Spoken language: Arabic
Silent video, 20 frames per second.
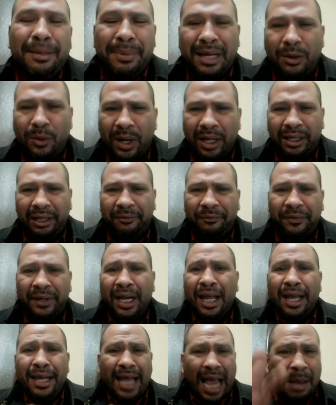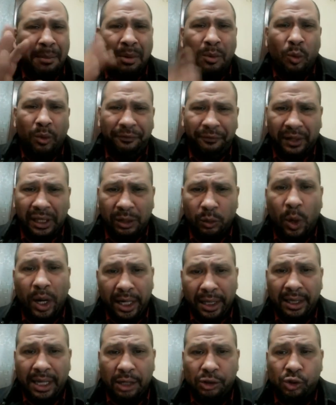بالليل وهتقفل يا عم موافقين
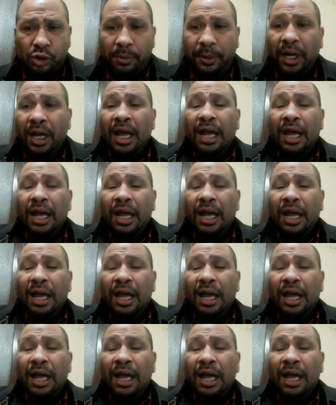وهنطلع الصبح